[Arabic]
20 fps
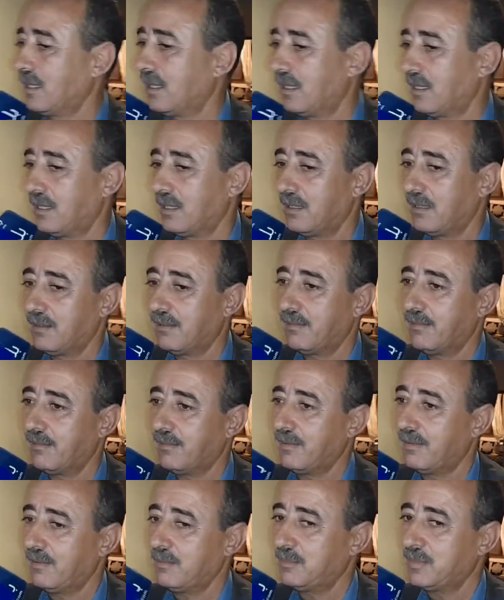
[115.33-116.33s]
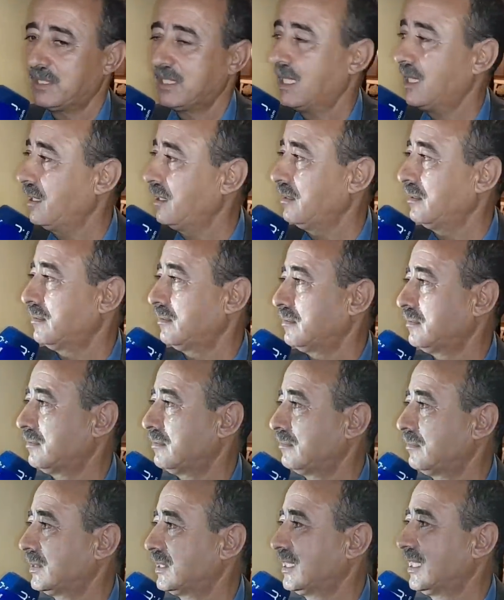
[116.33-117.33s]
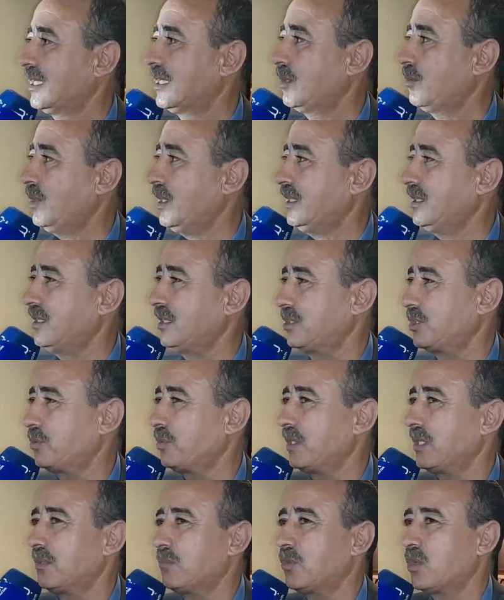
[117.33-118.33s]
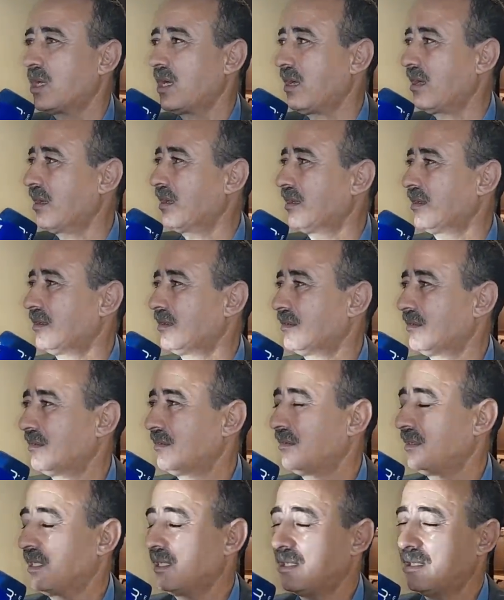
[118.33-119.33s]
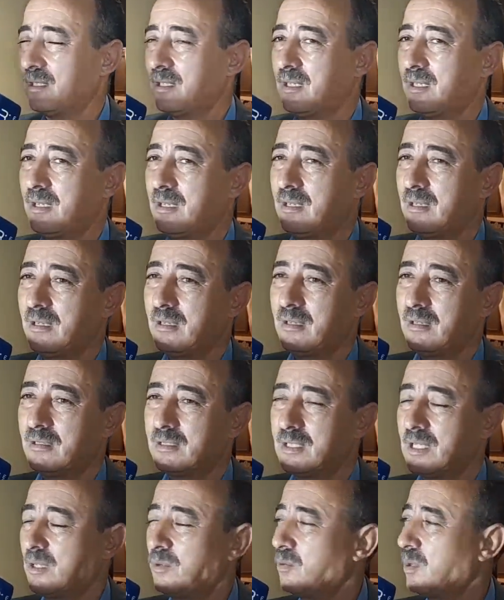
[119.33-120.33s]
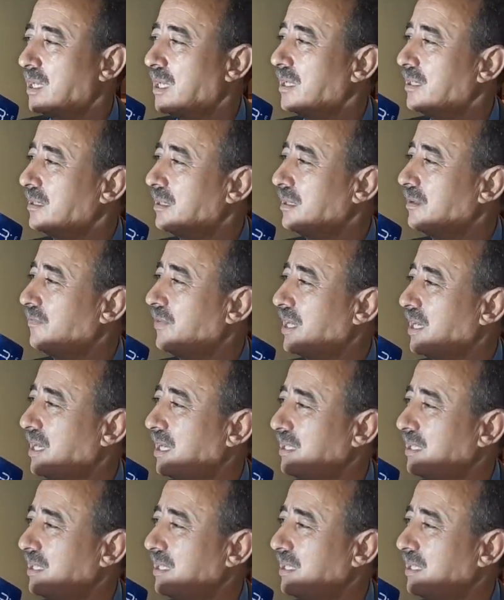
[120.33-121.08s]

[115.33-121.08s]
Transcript: مزيان مزيان هو عيان شويه مرهق لان حتى هو كان الفرح ديال